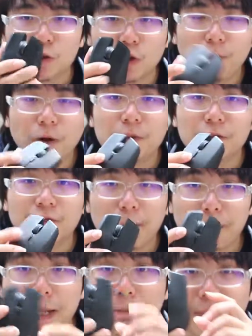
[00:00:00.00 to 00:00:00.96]
ตัวผมถือ
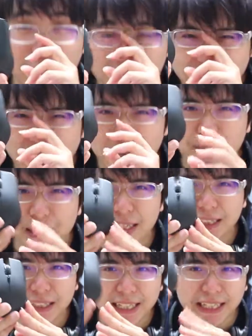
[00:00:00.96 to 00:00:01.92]
ว่าเป็นเมาส์เกม
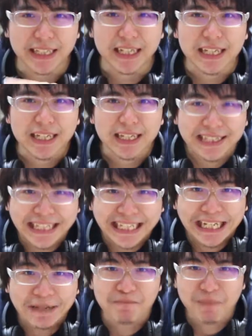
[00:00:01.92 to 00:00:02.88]
มิ่งที่
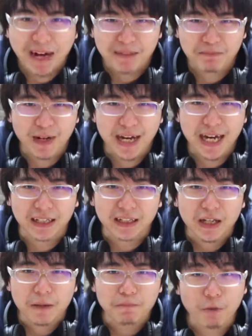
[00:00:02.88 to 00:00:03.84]
ดีมาก
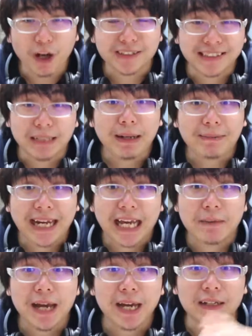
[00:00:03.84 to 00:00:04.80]
เหมาะสำหรับใค
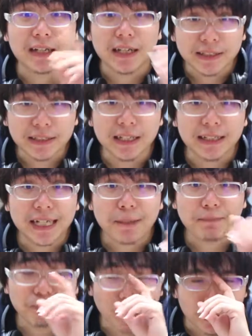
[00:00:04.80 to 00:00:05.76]
รบ้างหนึ่งครั
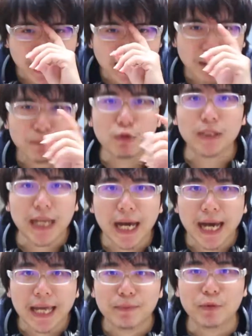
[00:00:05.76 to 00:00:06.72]
บเหมาะได้ทั้งผู้
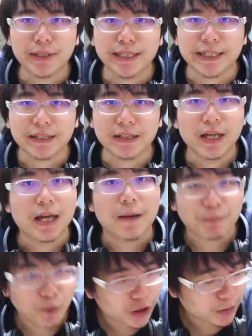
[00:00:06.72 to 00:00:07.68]
ชายผู้หญิง
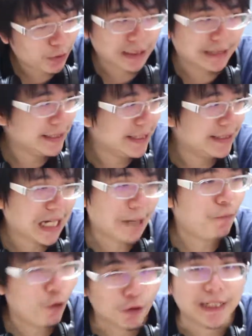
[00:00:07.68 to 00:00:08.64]
โดยเฉพาะอย่างยิ่งนะค
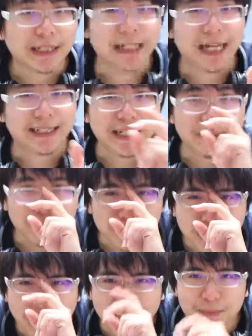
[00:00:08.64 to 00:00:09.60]
รับผู้หญิงนะที่
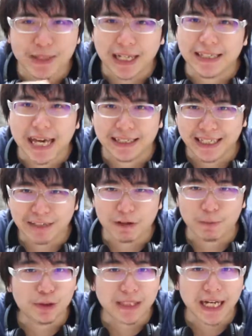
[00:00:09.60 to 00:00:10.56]
มืออาจจะมีขนาดเล็ก
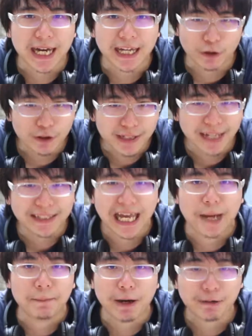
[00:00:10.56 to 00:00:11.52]
กว่าผู้ชาย ต้องการ
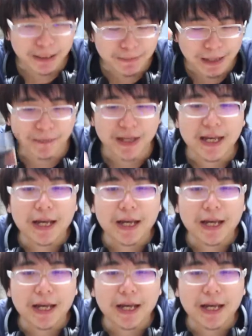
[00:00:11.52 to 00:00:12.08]
หาเมาส์ที่แบบ